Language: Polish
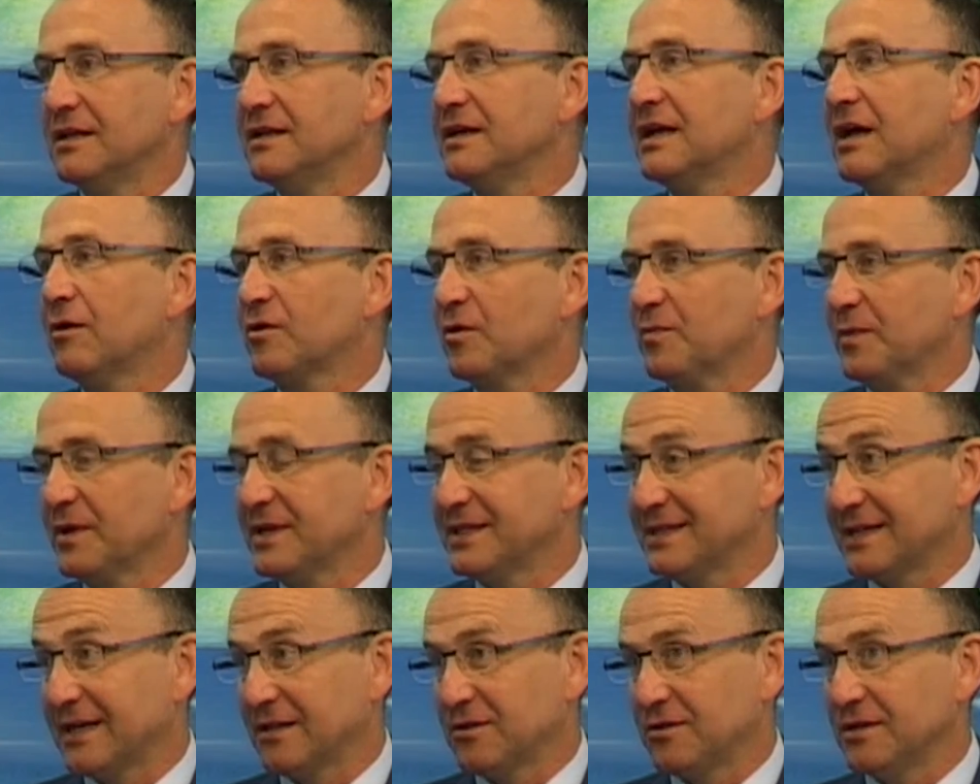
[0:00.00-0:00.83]
Liga
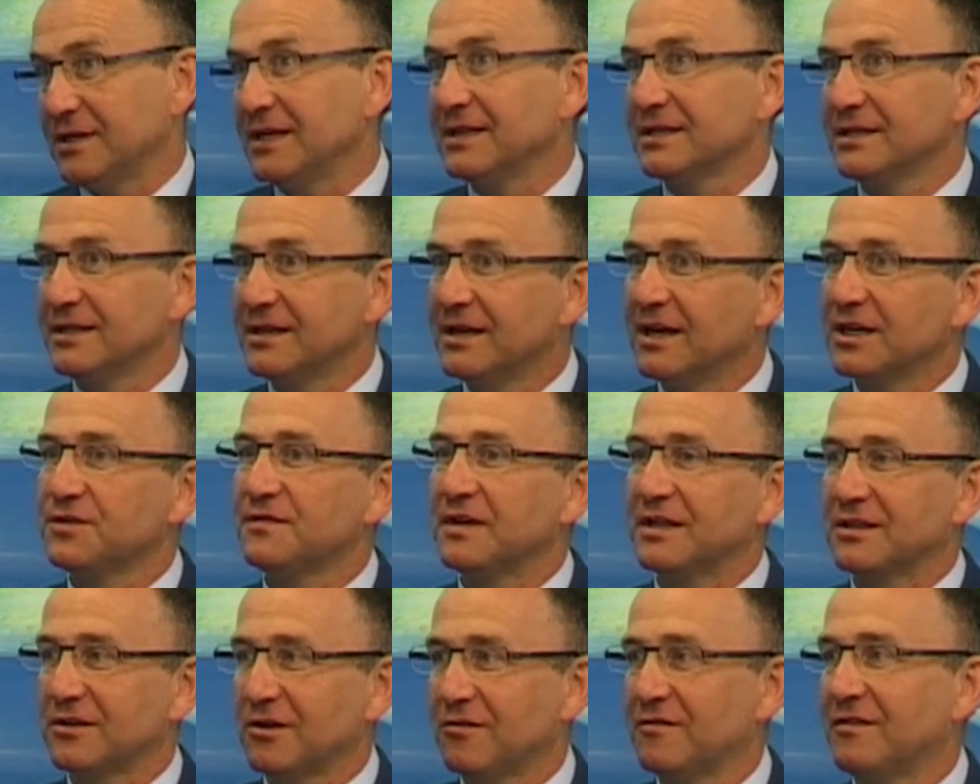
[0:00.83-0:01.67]
Europejska to nie jest Liga
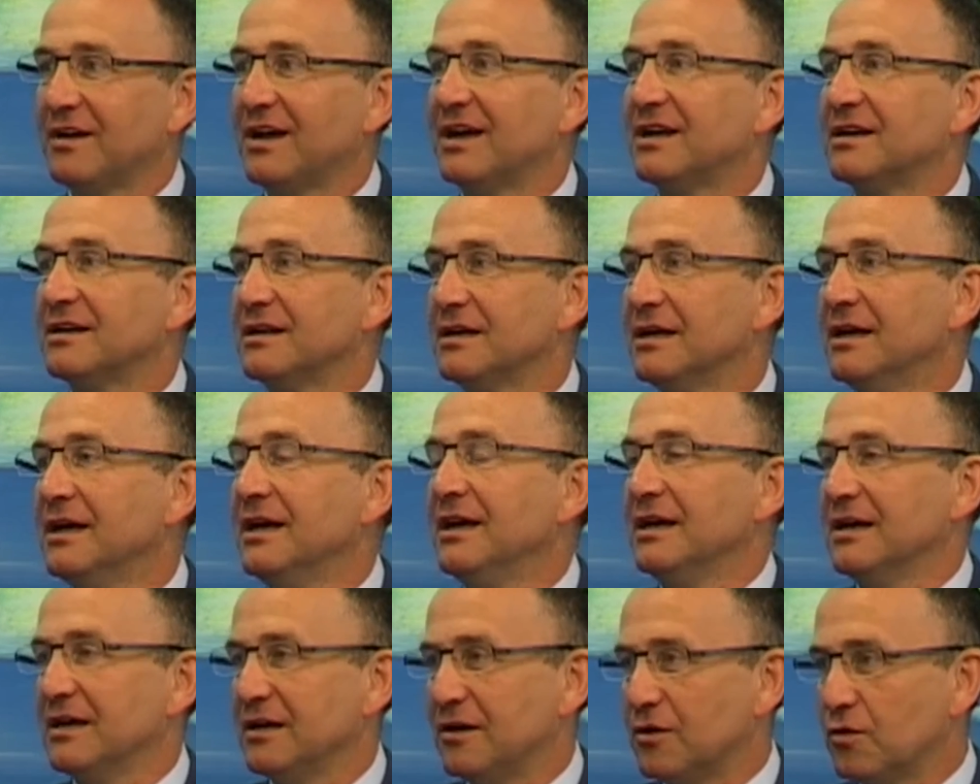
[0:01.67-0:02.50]
Światowa, światowa, ale
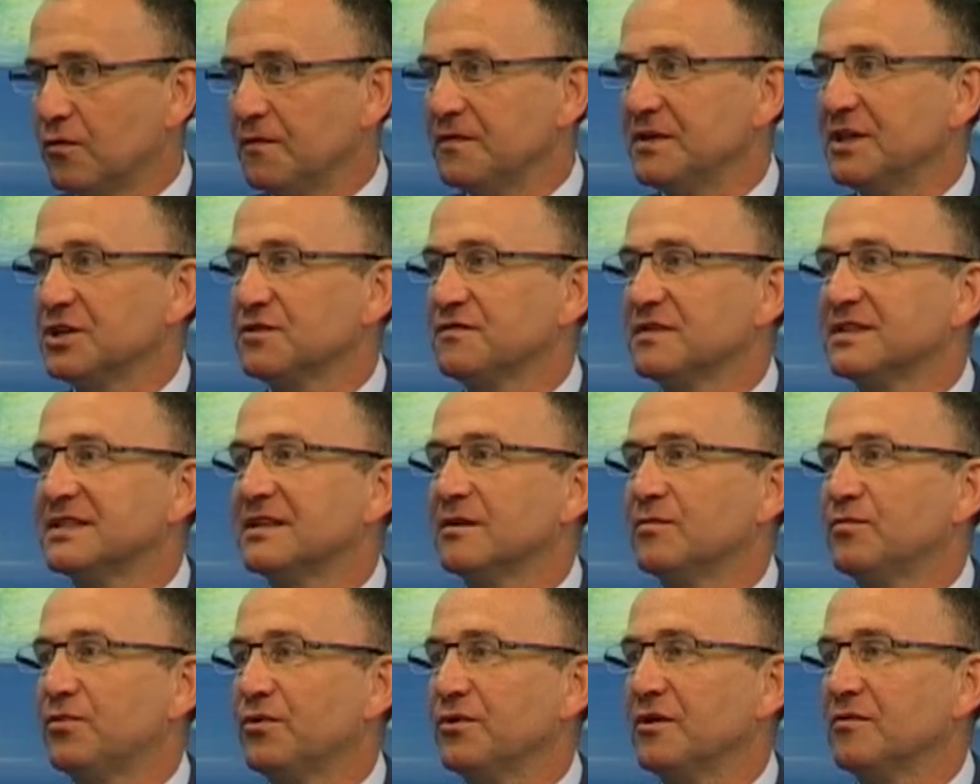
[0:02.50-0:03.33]
również
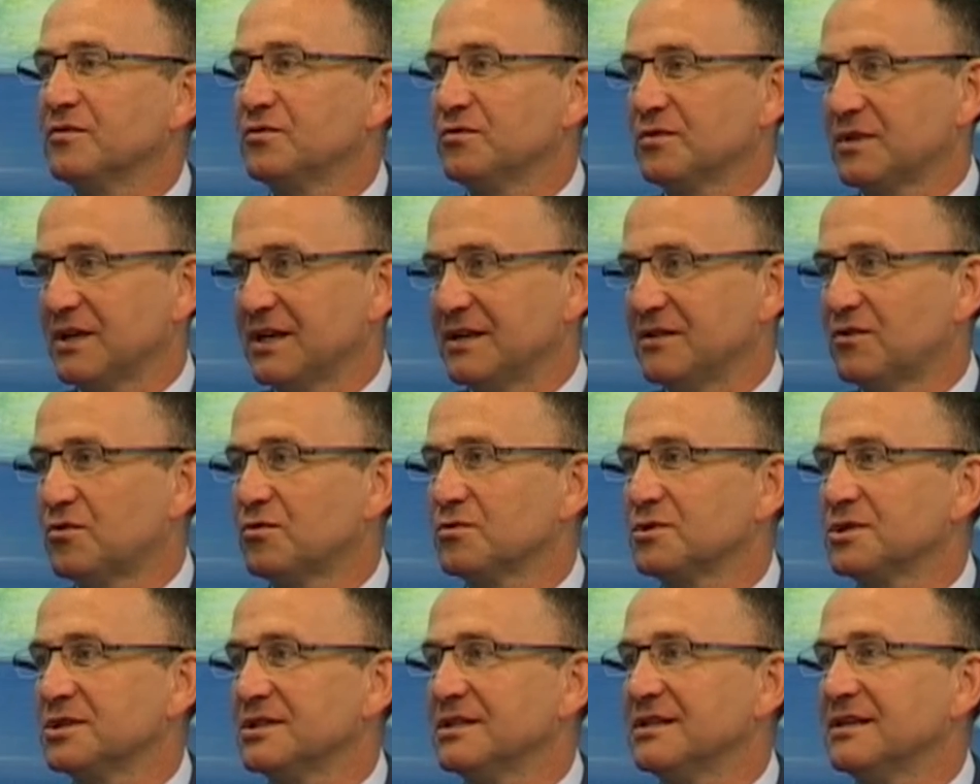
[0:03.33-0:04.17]
występują tutaj
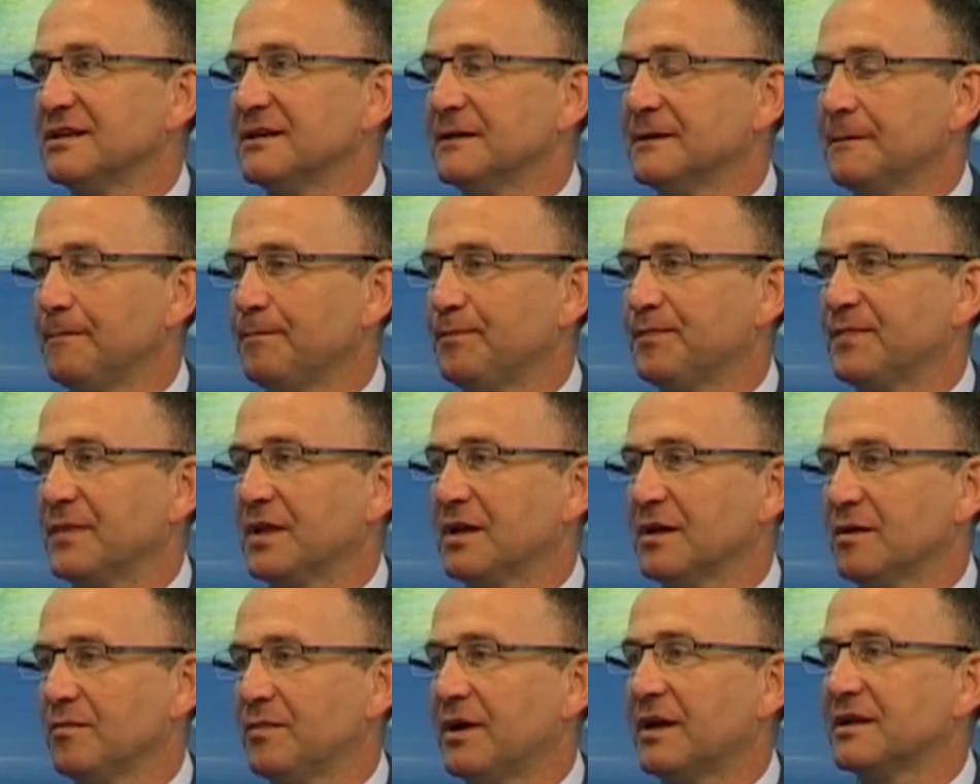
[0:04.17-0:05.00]
drużyny
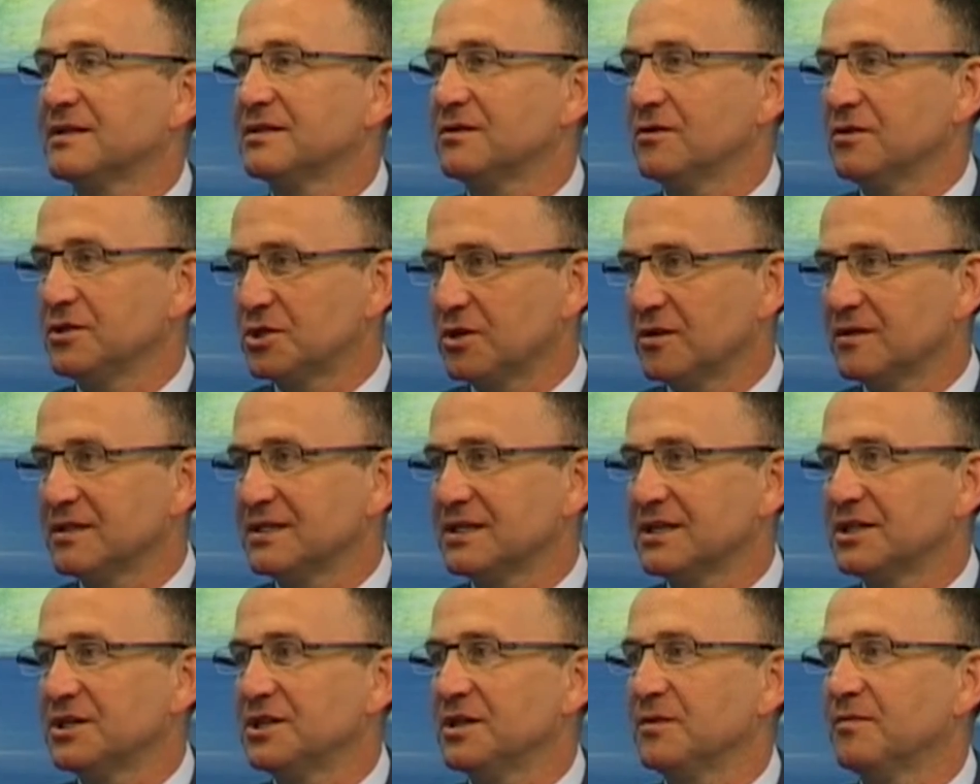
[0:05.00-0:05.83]
e, bardzo
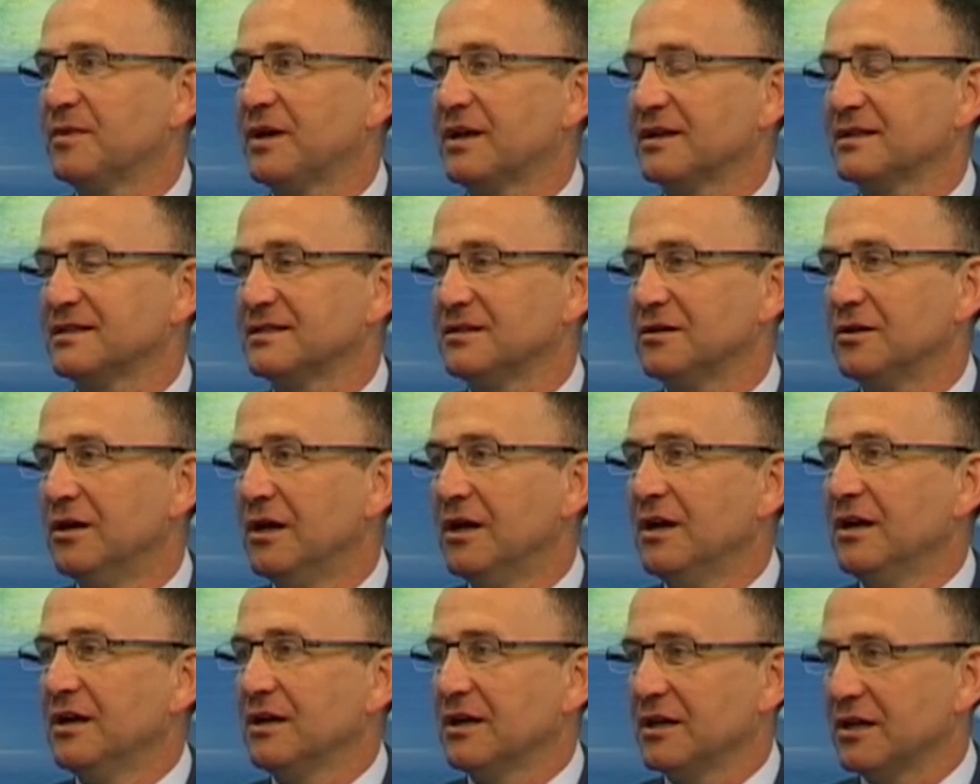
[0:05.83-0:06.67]
liczące się, bardzo
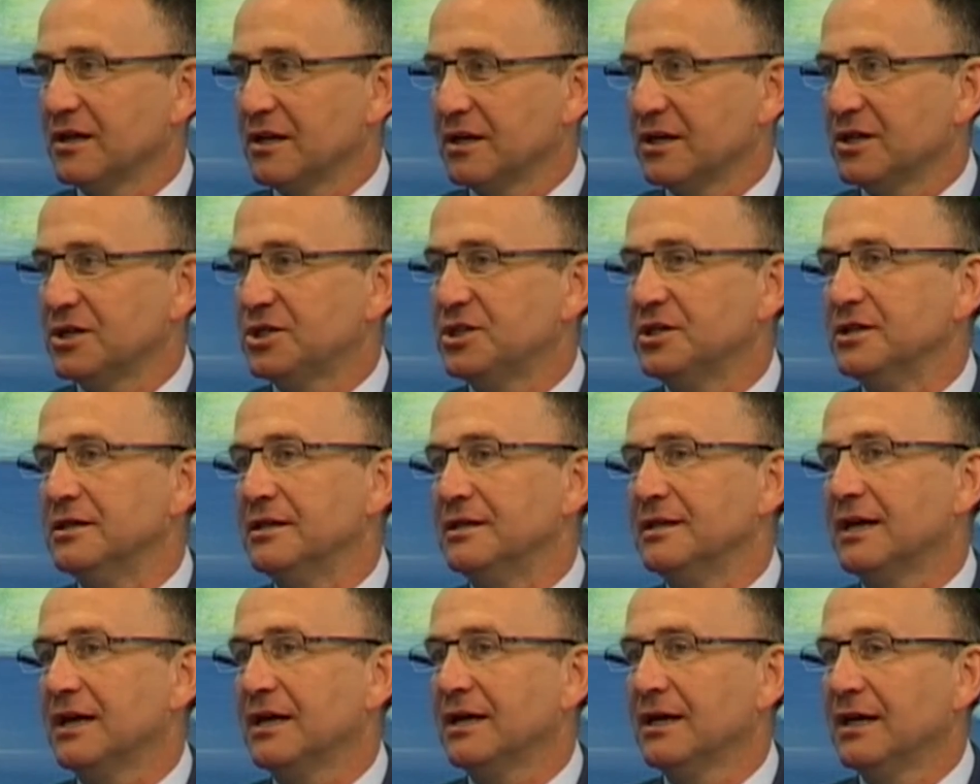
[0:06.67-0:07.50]
e,
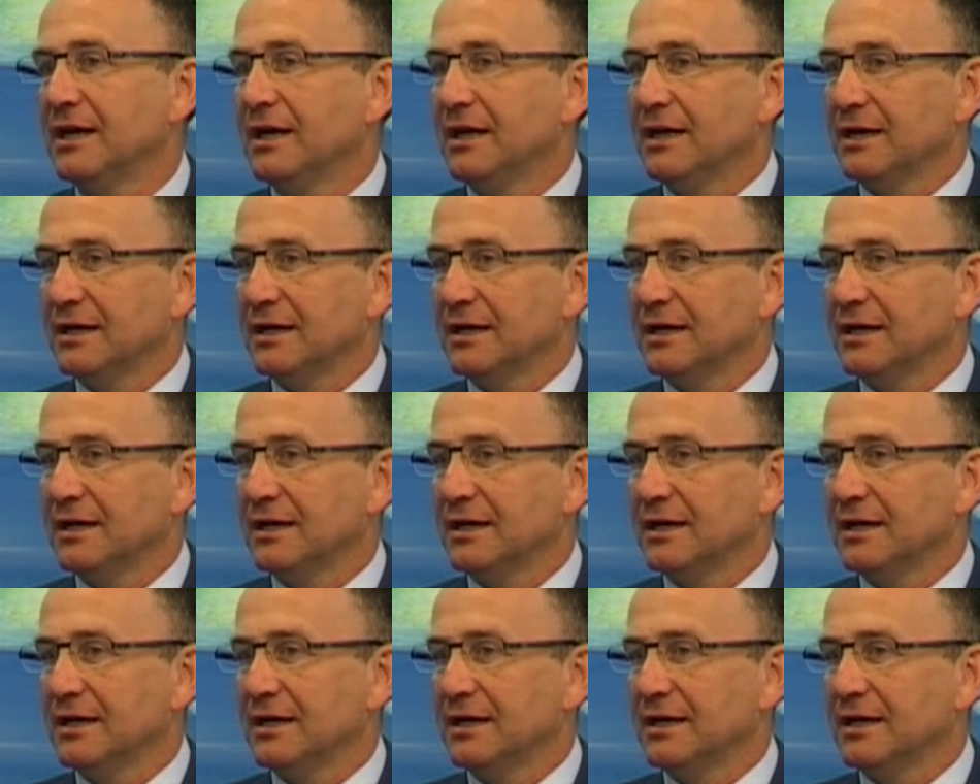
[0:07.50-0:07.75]
silne.